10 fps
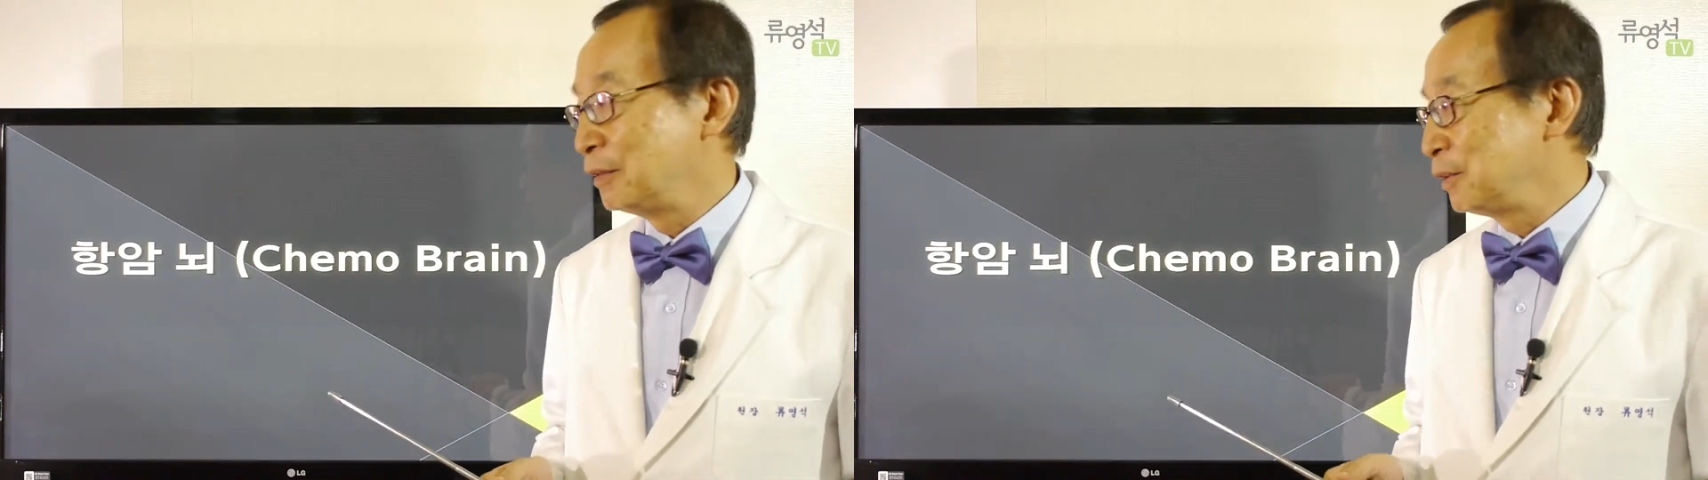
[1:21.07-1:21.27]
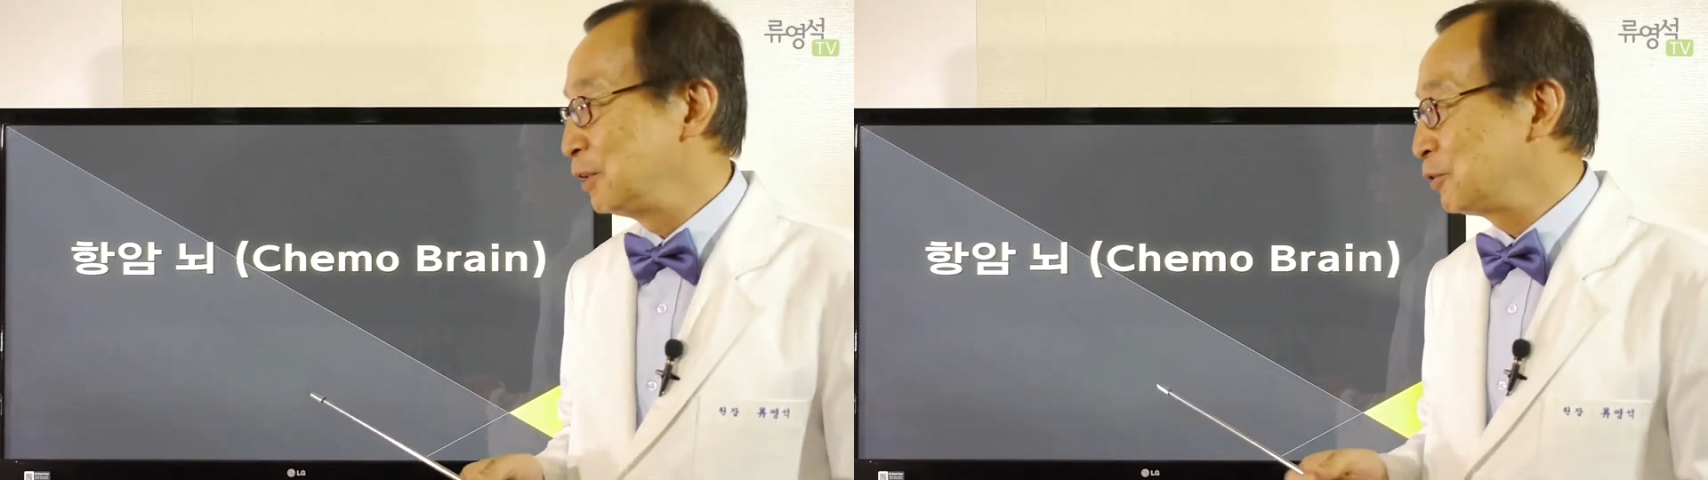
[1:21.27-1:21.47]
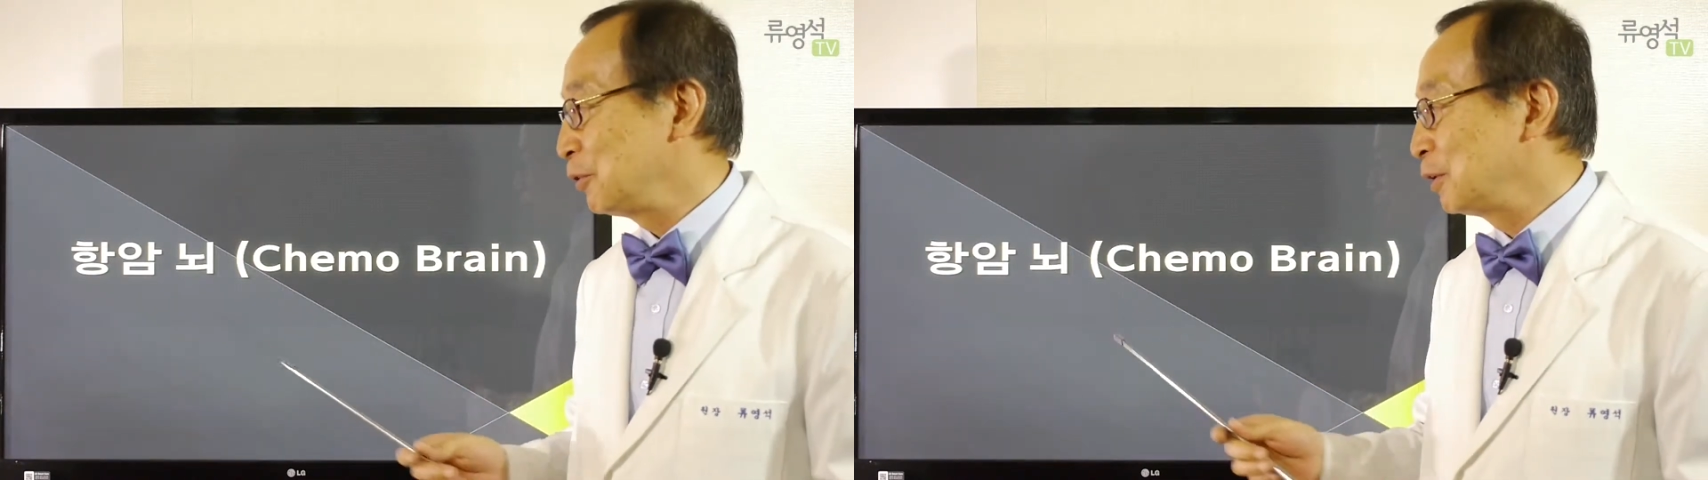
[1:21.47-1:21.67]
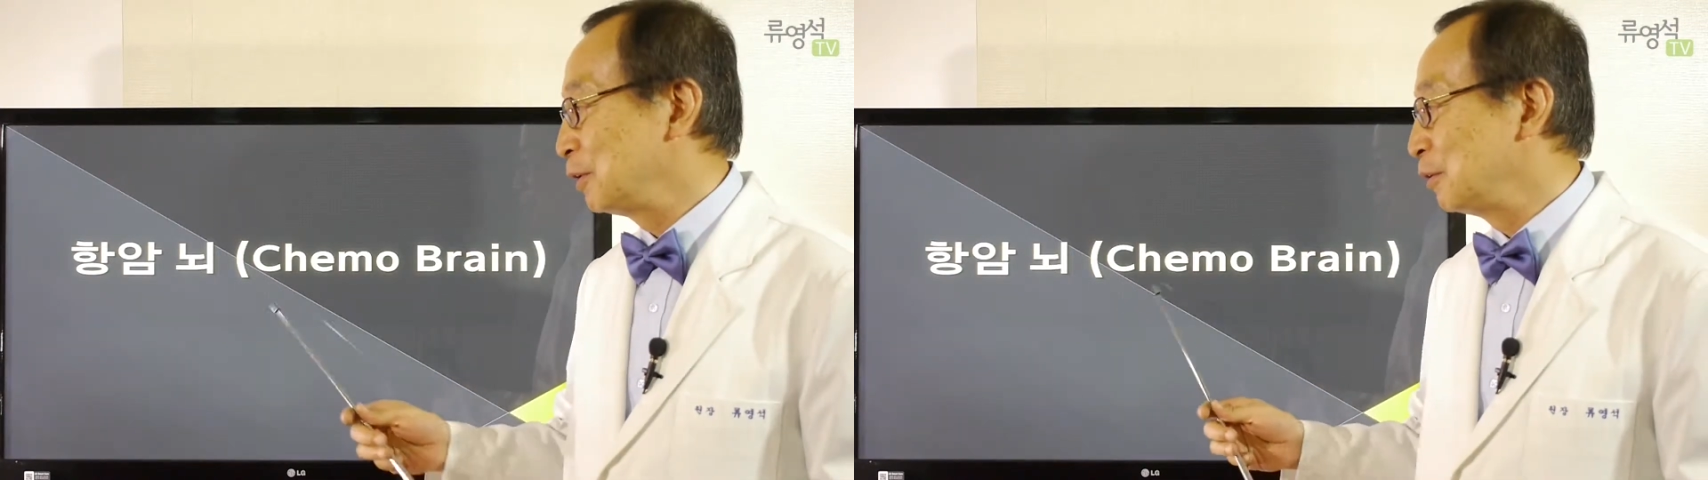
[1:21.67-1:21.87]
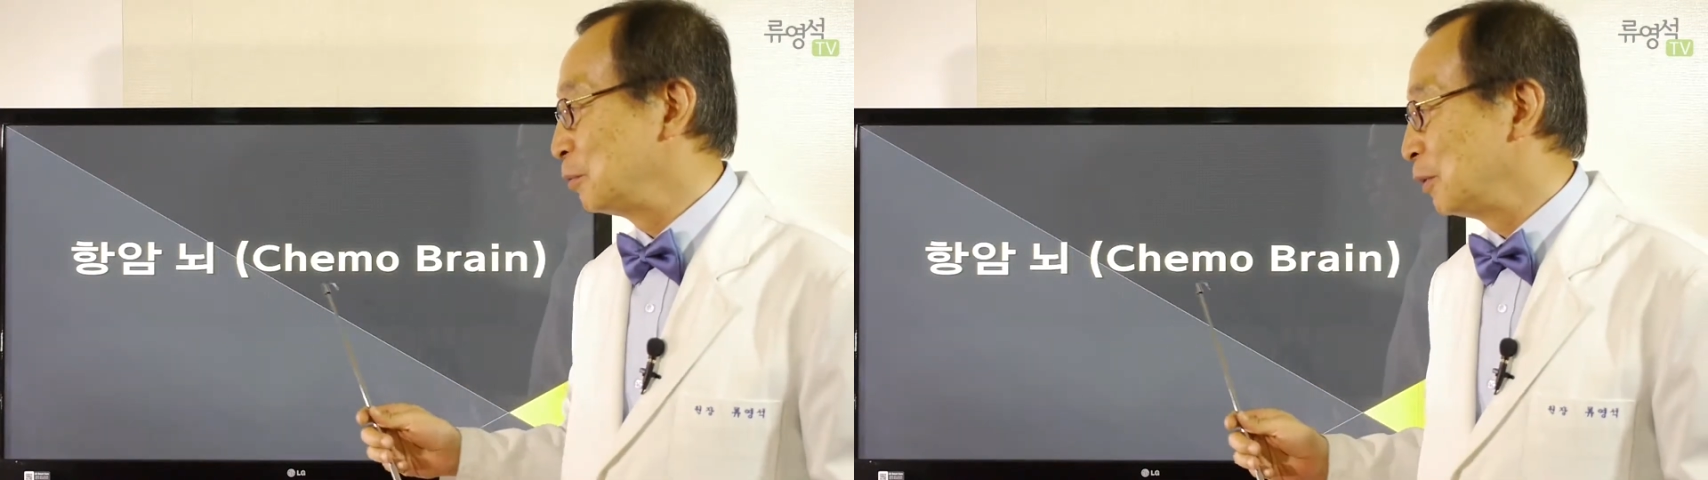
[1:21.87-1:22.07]
실제로
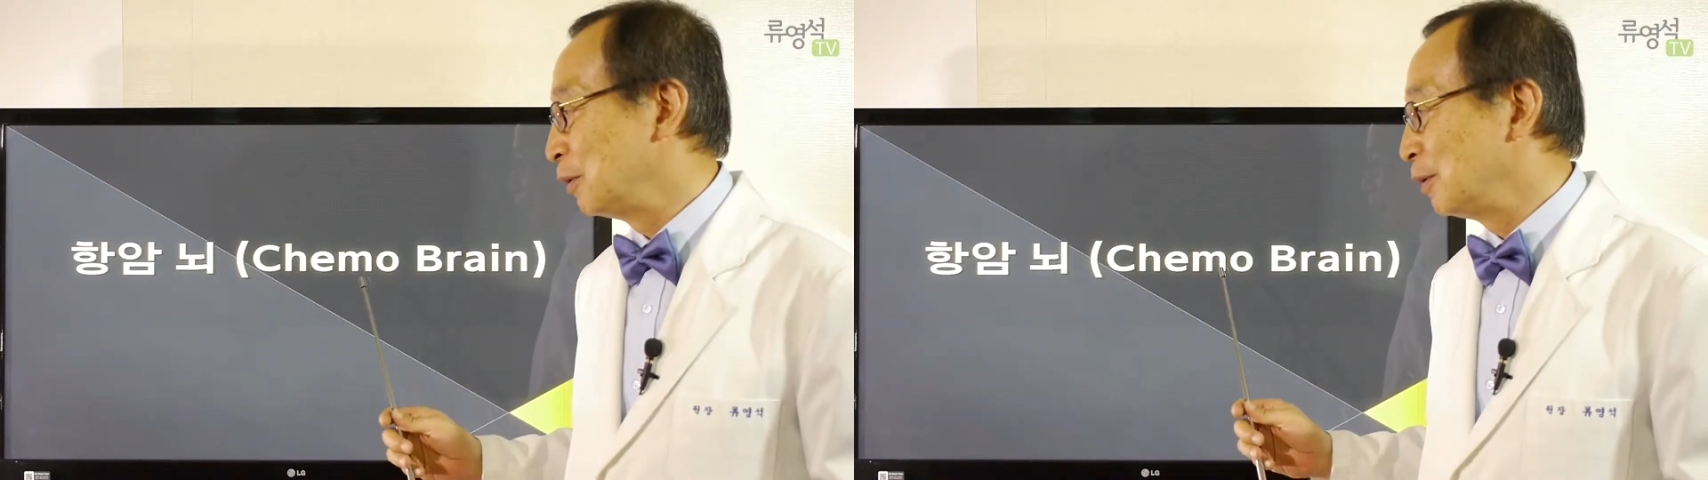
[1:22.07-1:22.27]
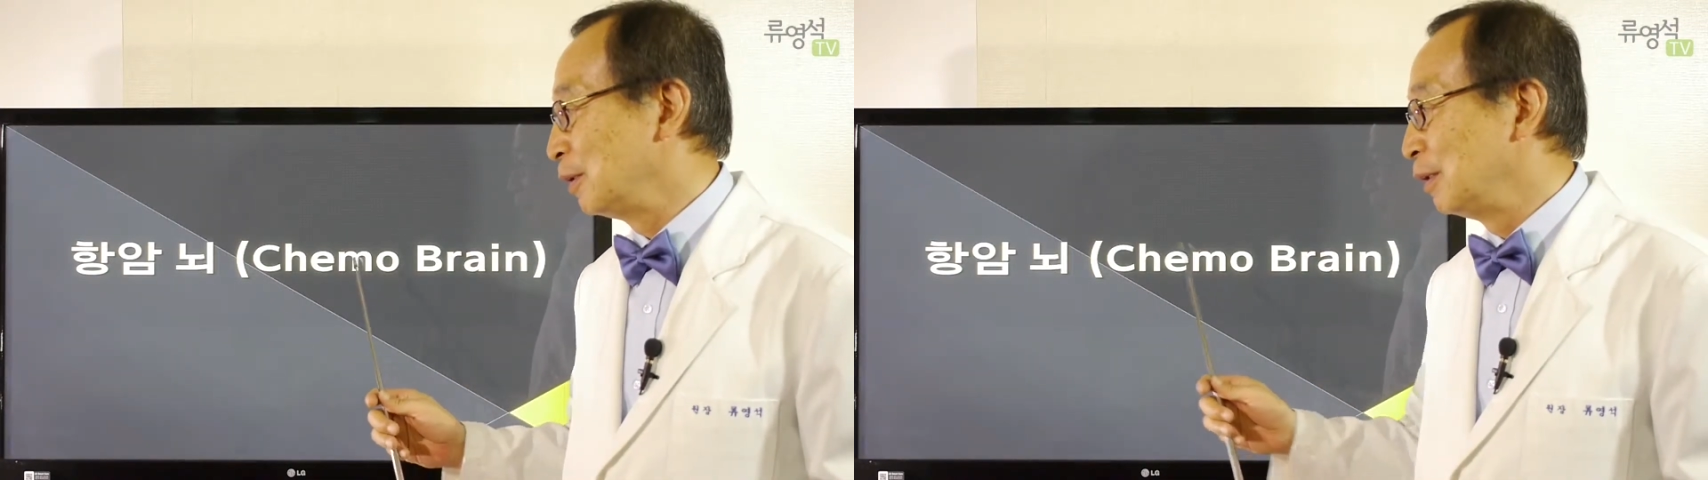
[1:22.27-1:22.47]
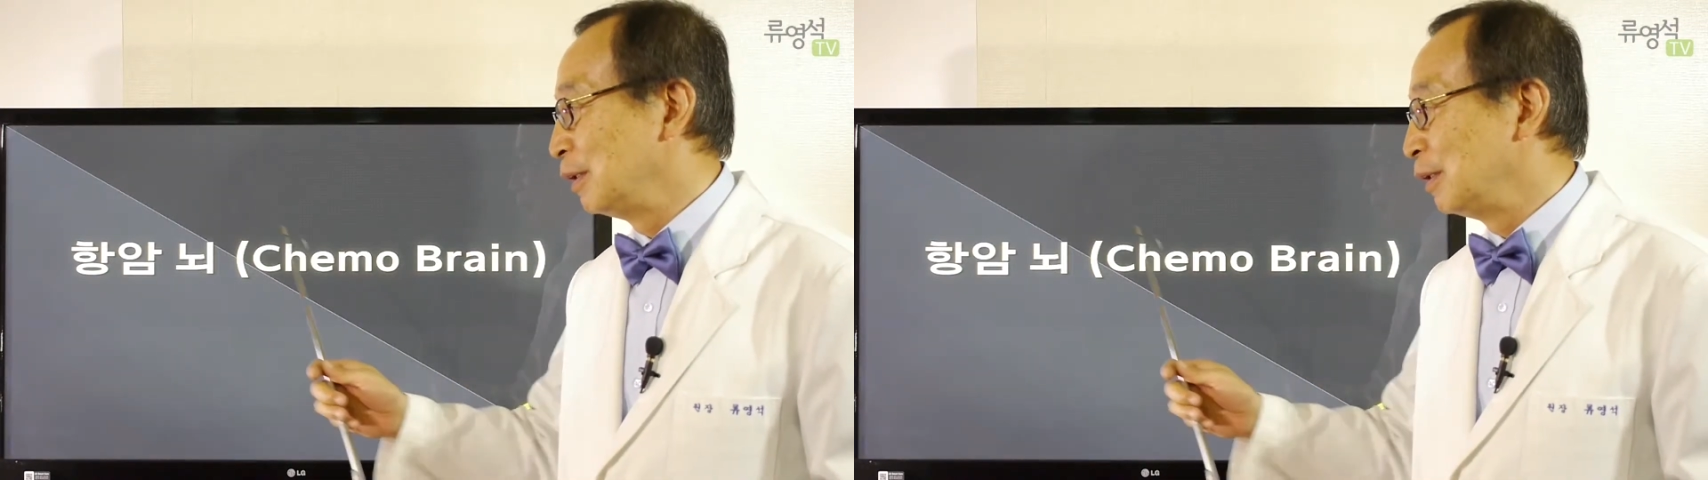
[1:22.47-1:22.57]
이거는 뭐